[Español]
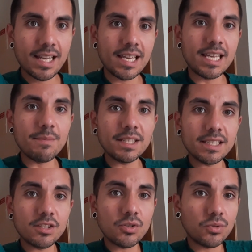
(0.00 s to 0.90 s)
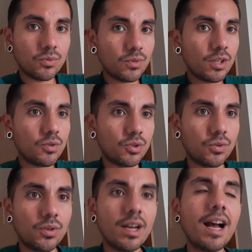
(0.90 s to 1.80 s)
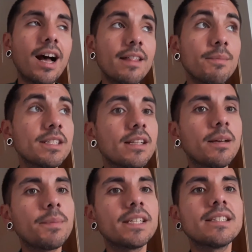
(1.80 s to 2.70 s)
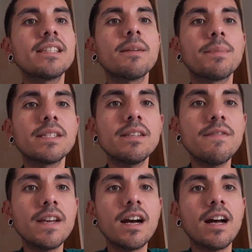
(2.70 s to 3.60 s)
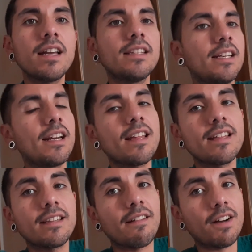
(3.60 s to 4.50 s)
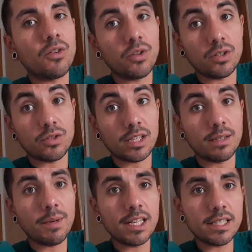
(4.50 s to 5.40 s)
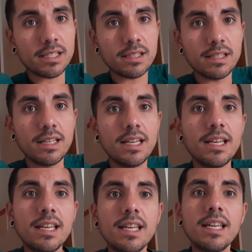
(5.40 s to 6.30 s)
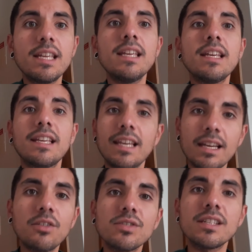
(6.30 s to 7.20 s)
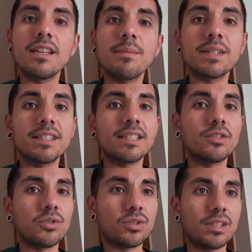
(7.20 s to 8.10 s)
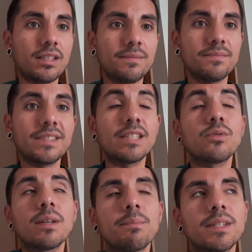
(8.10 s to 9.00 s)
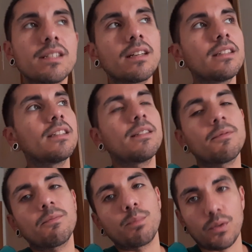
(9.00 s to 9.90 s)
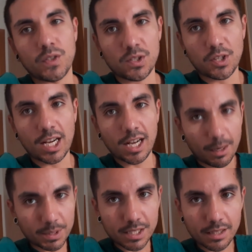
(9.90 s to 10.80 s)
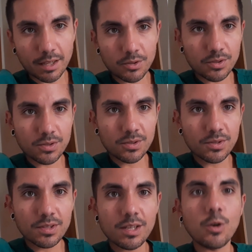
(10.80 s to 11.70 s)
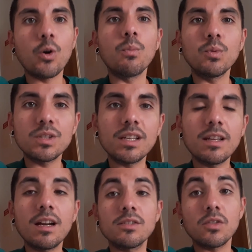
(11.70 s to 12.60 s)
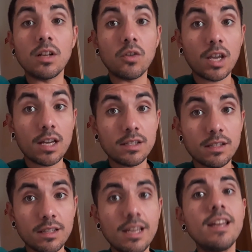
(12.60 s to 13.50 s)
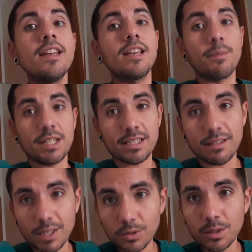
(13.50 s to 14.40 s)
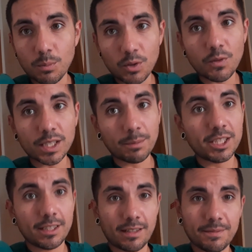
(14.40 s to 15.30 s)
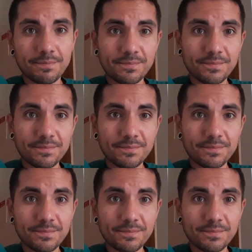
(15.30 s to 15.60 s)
y mantención de un negocio, además de la experiencia específica en el área de trabajo de los animales que conseguí aprender en Doctel, que es una empresa que tiene profesionales capacitados, con mucha dedicación a lo que hacen y que me recibieron de muy buena manera.